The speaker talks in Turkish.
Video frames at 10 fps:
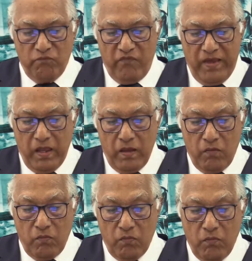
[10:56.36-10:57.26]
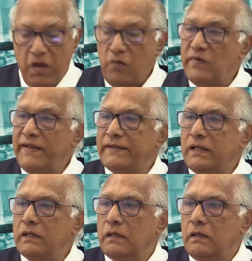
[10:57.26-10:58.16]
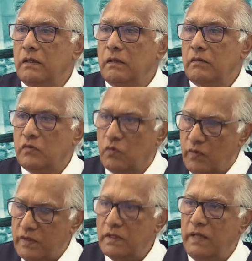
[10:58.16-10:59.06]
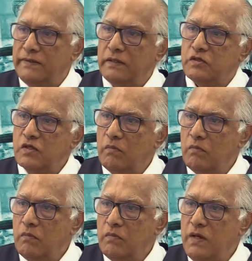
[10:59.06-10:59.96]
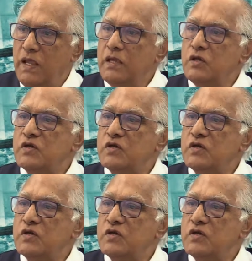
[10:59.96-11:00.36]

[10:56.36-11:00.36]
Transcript: Ve Mevlana sonra da anlatacağım. Neyi